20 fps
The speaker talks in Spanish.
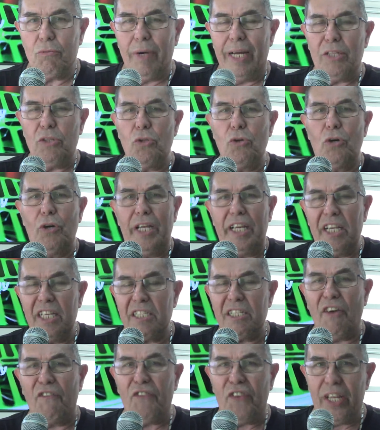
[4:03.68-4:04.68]
cuando en
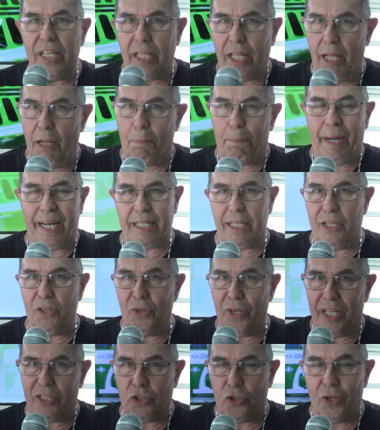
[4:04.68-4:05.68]
esa fiesta del Partido
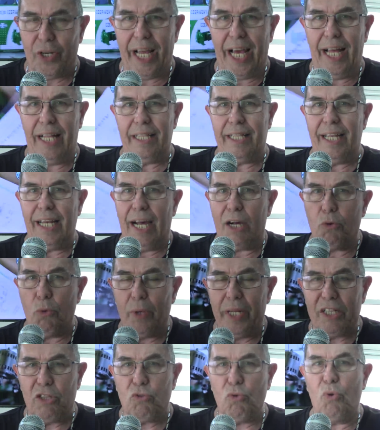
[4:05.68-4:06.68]
Nacional, de la
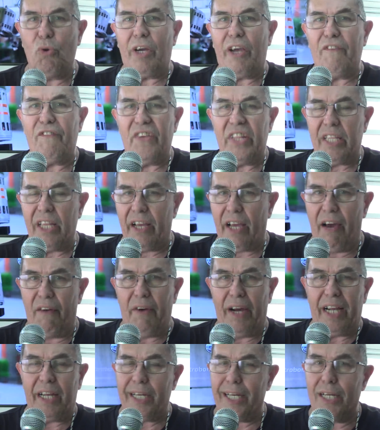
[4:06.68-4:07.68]
Juventud, que
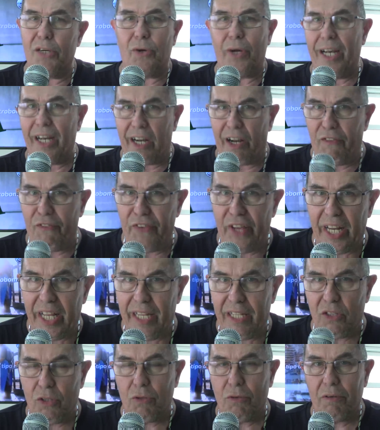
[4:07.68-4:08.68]
festejaban creo que el
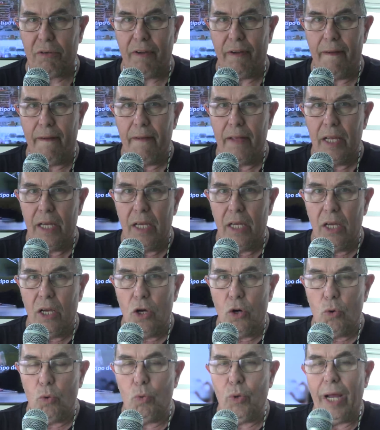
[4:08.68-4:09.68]
referéndum,
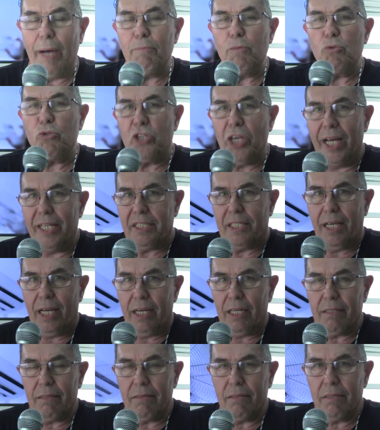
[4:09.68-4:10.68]
una muchacha
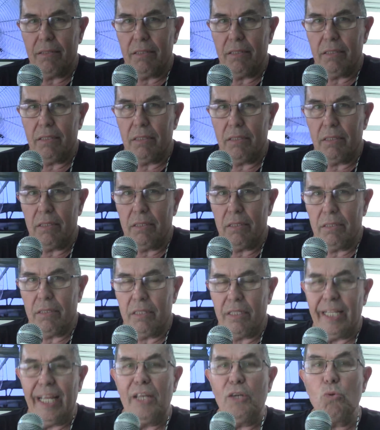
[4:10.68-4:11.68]

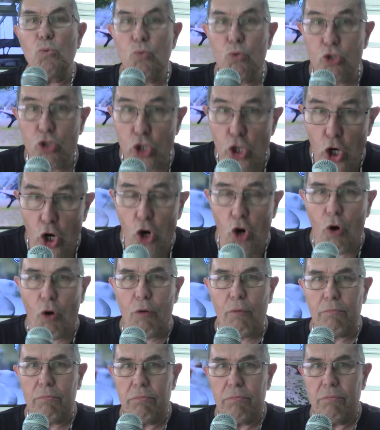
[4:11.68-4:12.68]

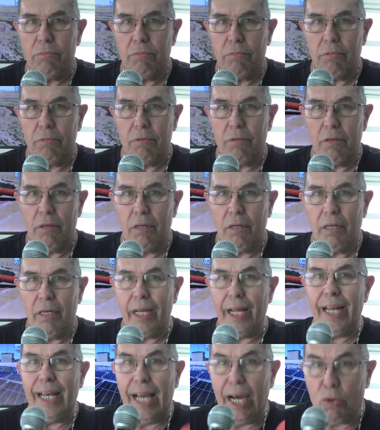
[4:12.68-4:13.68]
denunció
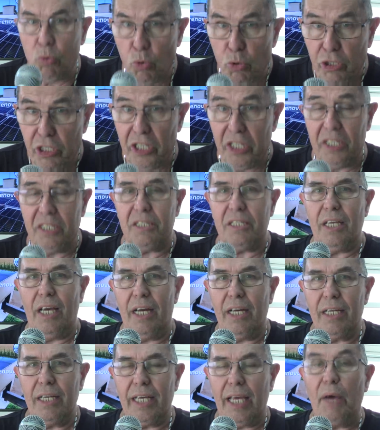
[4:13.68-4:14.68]
en la justicia
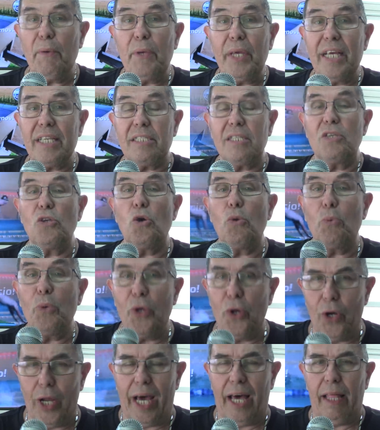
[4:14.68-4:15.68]
que había sido
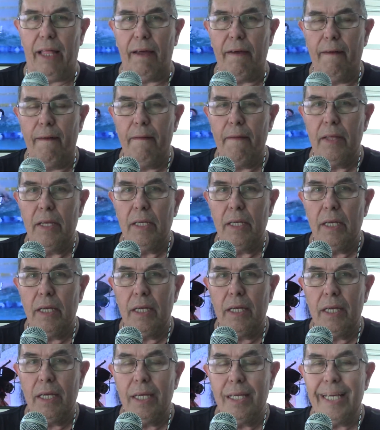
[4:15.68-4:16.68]
violada
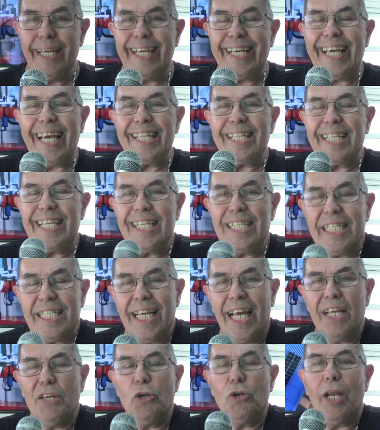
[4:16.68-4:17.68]
y que
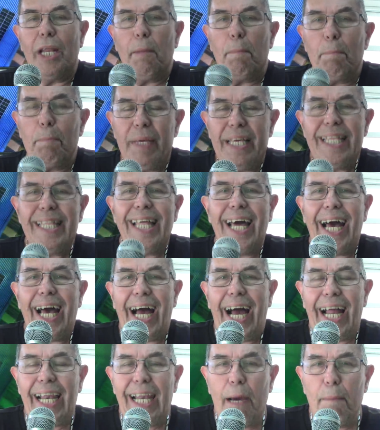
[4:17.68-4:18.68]
Astesiano le pida
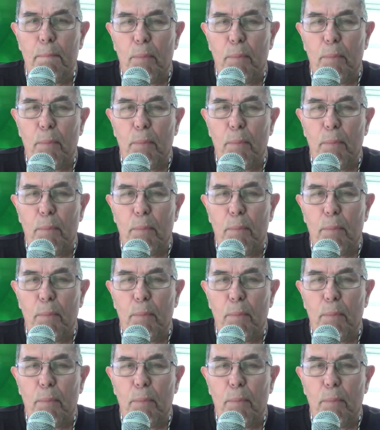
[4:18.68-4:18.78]
a la